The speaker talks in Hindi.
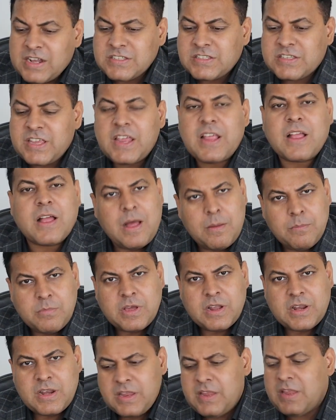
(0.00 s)
से काम
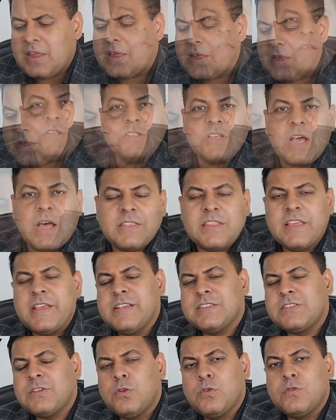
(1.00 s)
कर रही है साथ ही
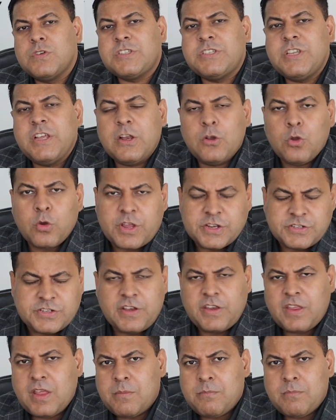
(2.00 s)
इस यूनिवर्सिटी की
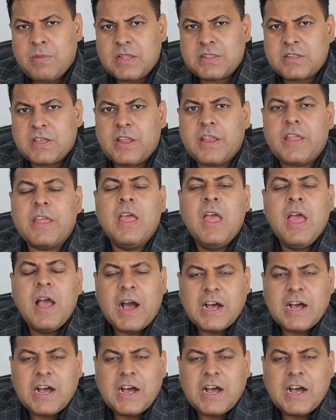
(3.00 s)
लोकेशन की हम बात करें